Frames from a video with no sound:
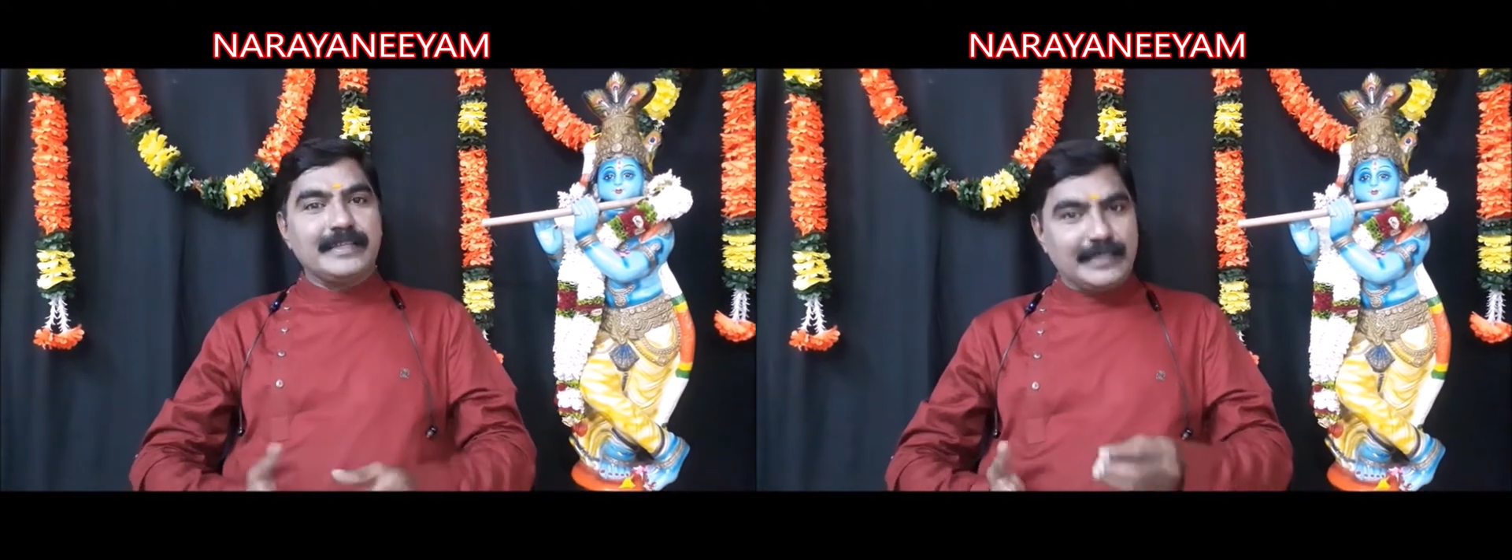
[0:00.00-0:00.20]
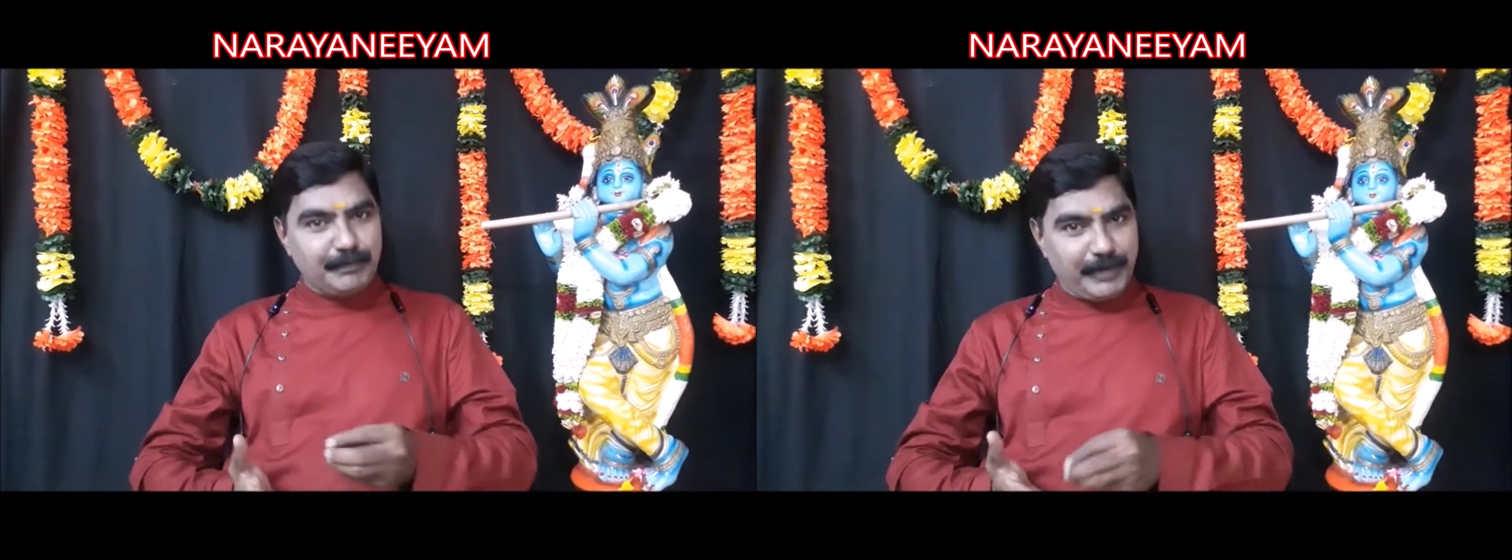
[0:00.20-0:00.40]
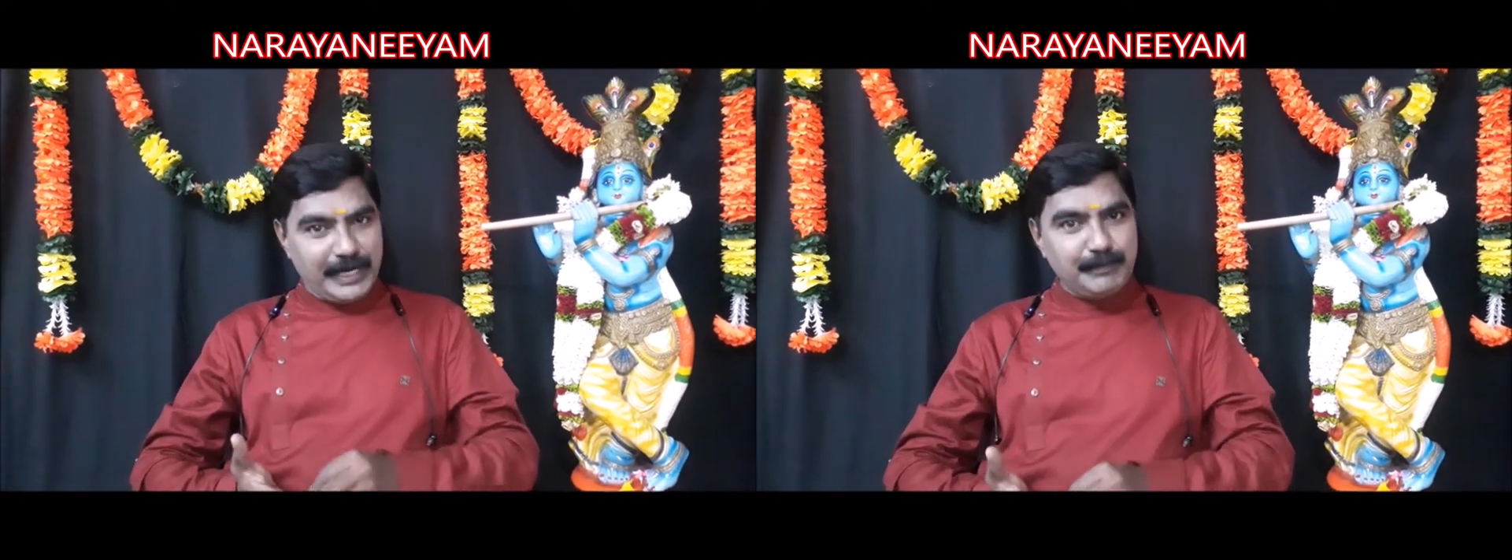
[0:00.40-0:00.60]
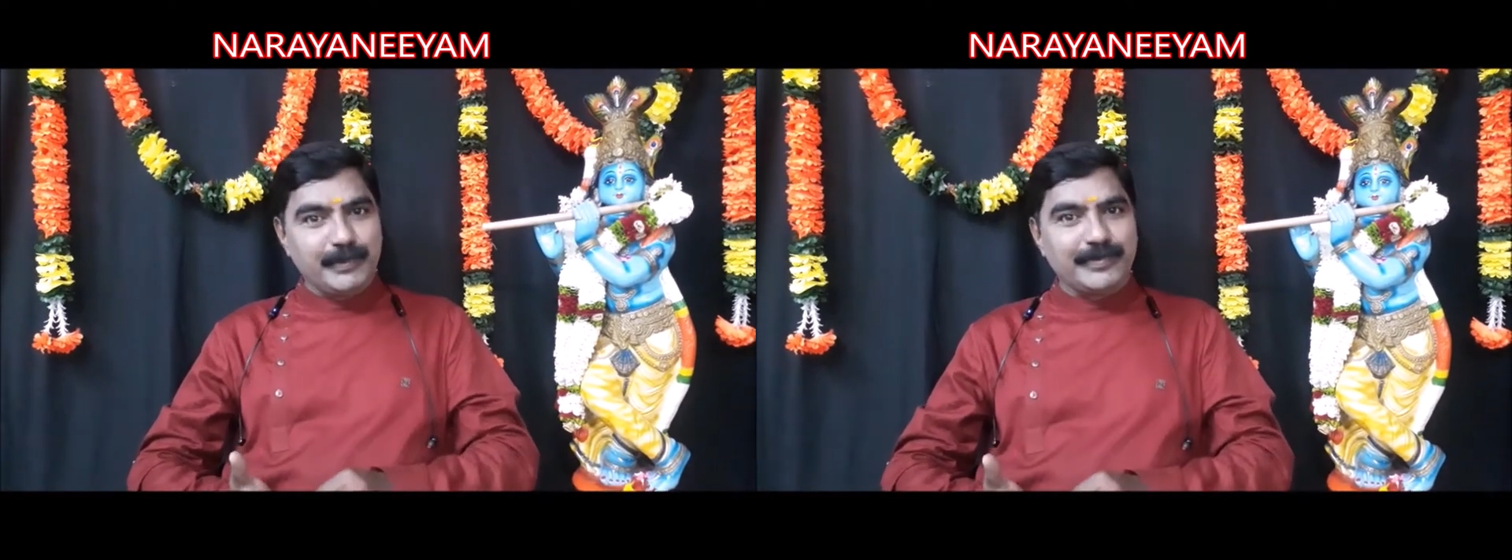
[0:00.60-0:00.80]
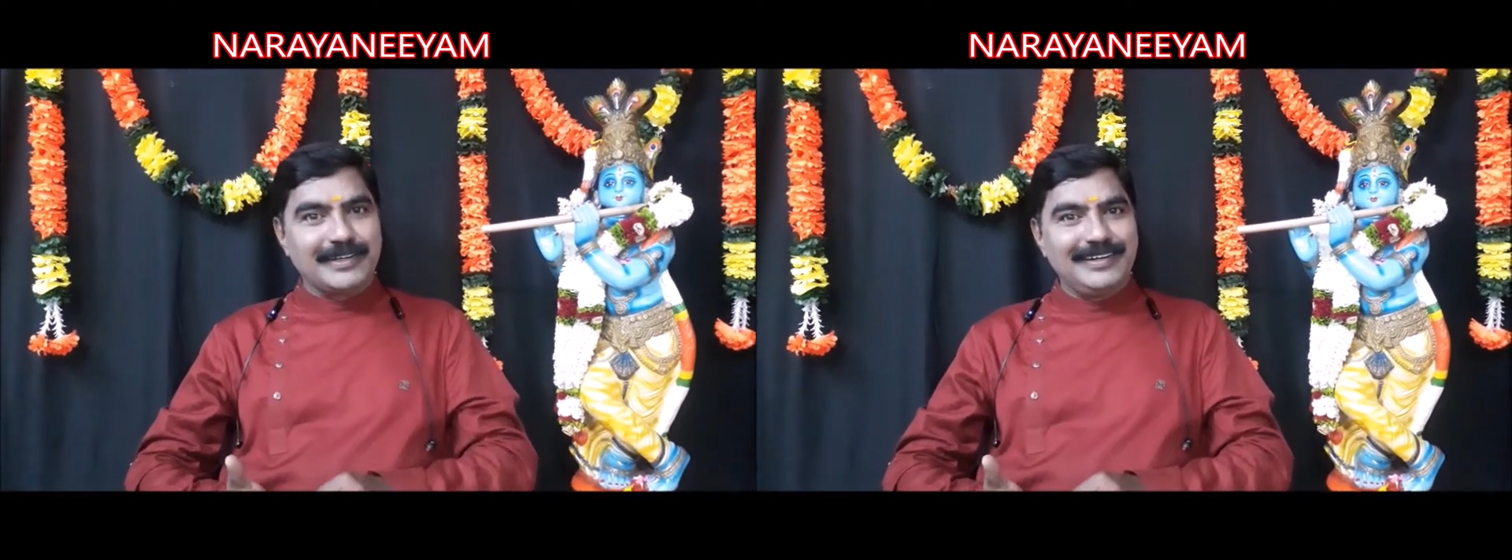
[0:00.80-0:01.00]
இதை
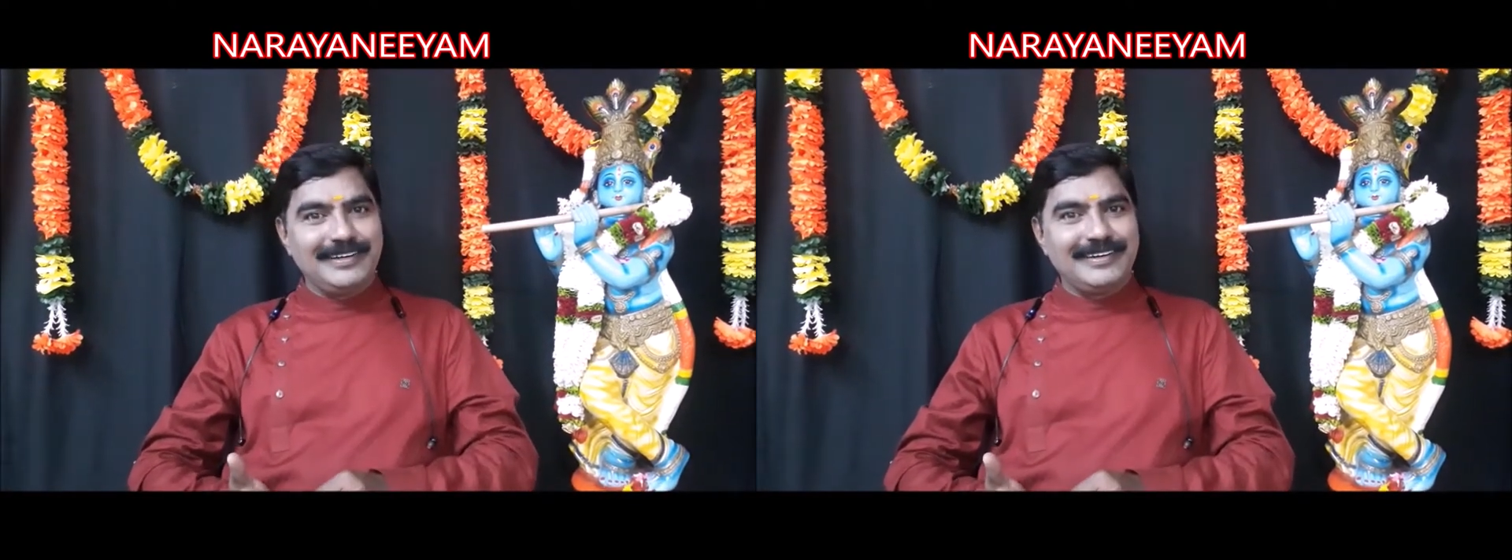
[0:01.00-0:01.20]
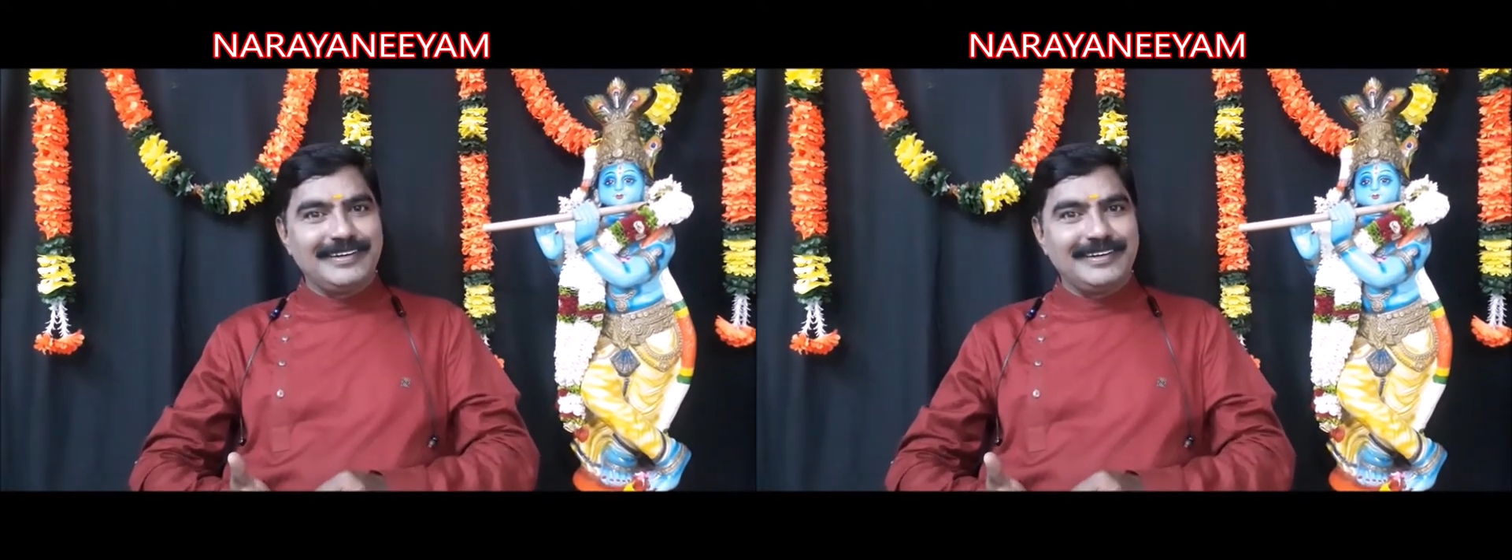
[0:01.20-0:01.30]
படிப்பவர்கள்